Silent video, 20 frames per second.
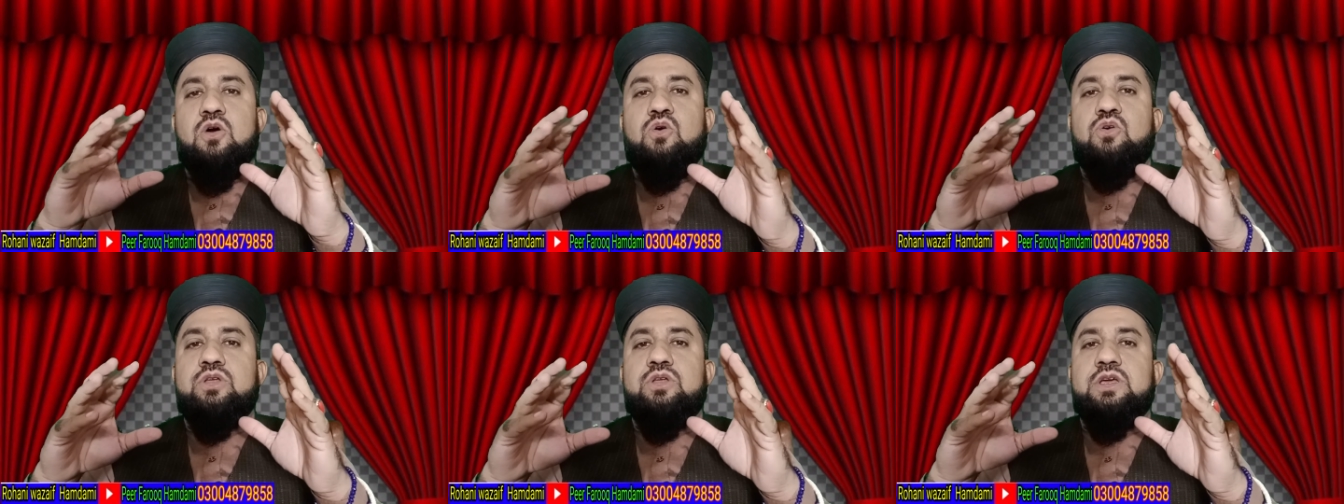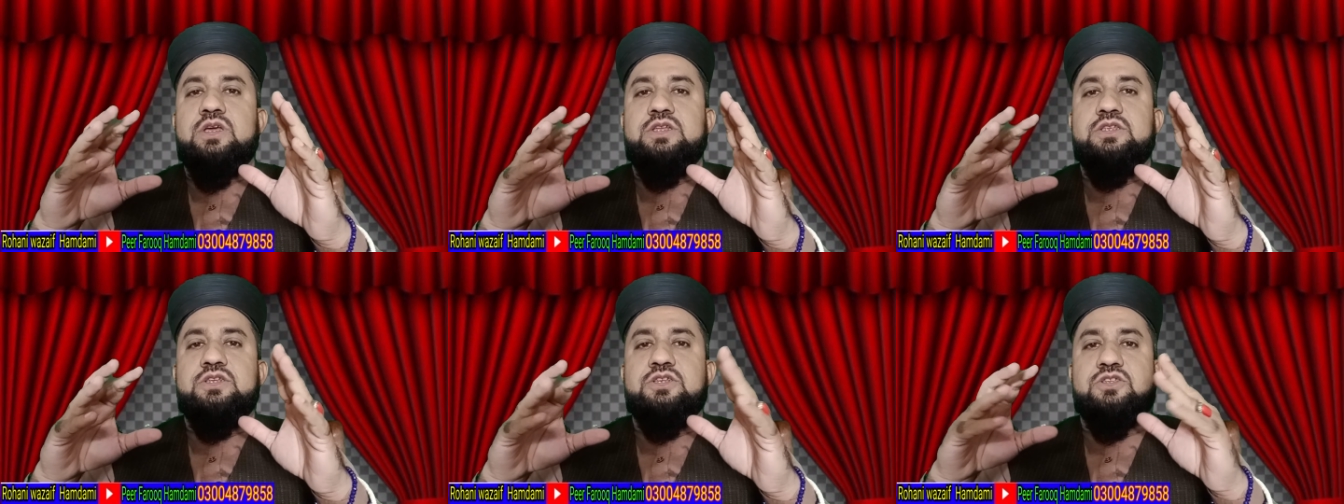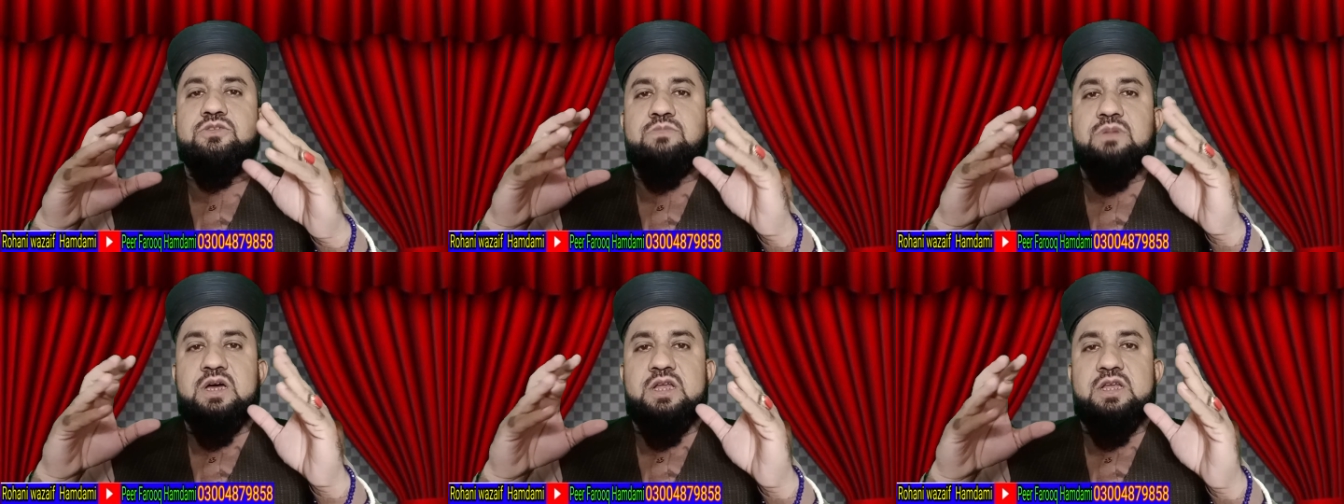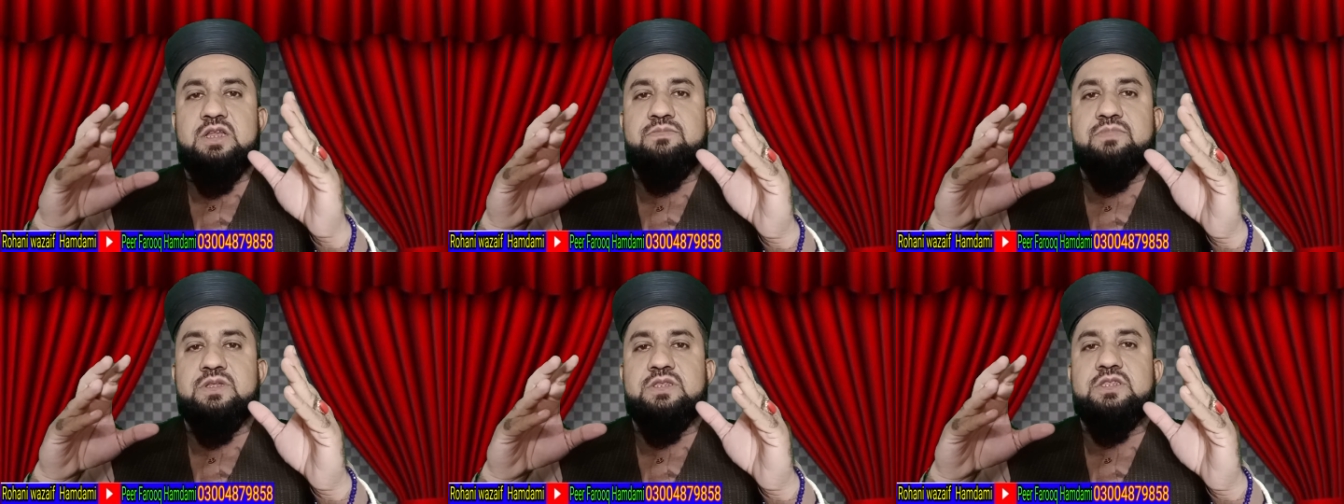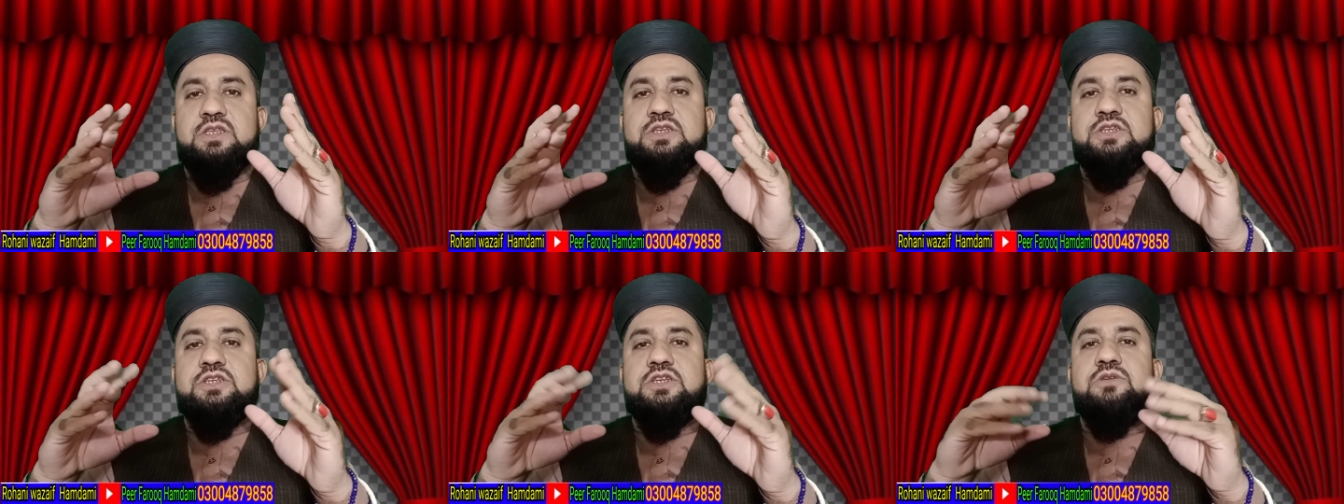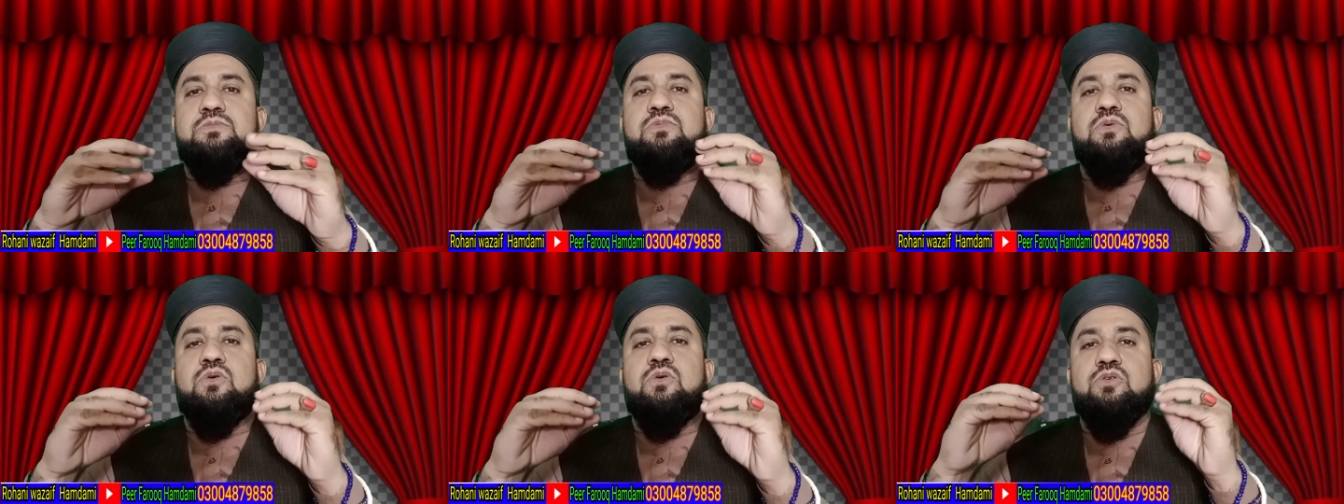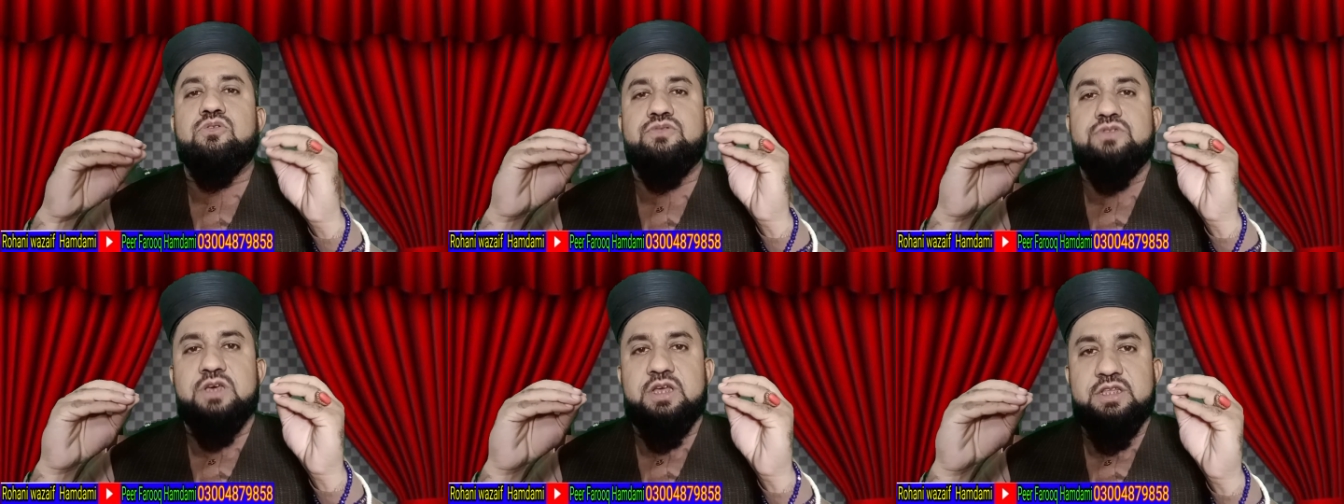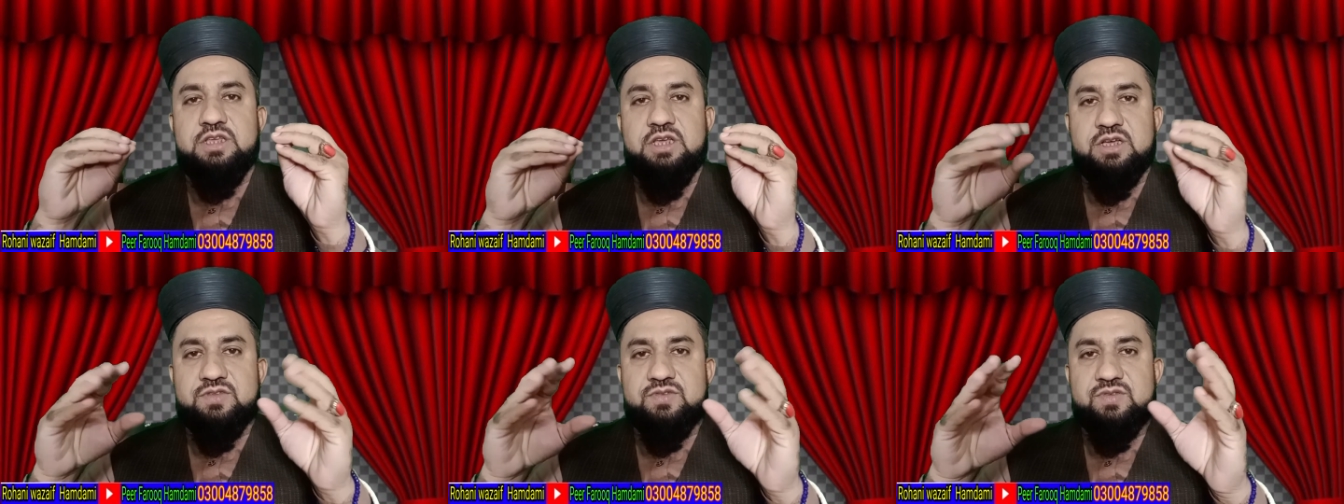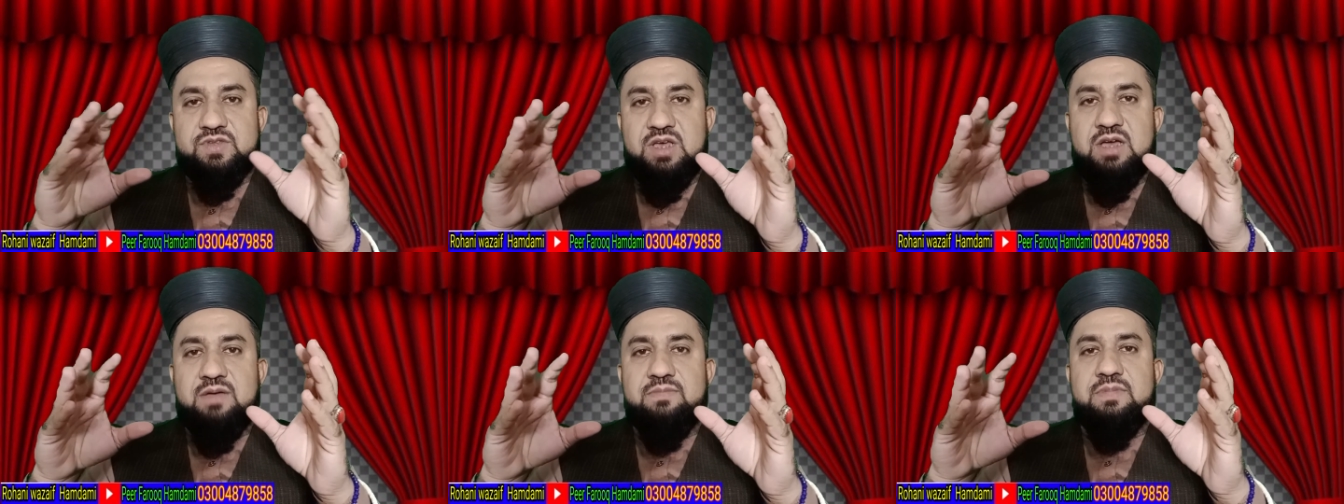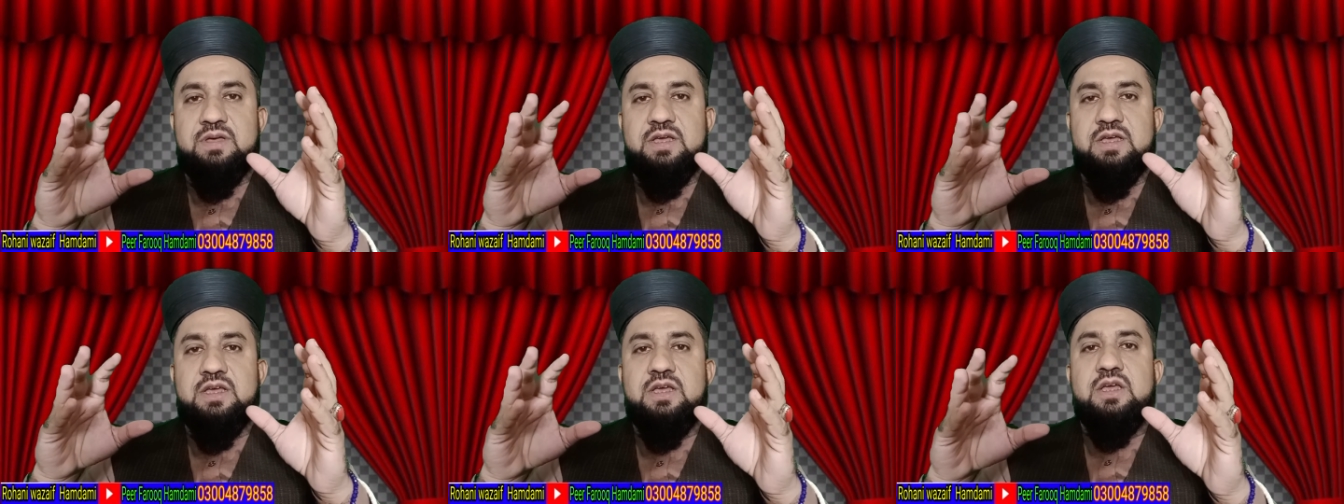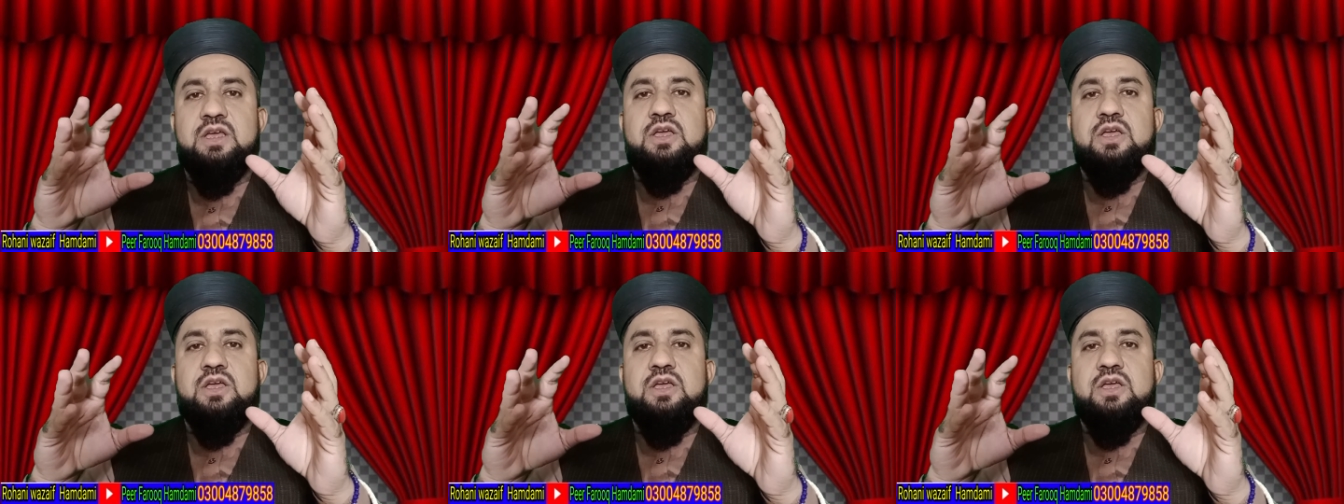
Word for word: और जिसमानी बंदिश की बहुत सारी अकसाम है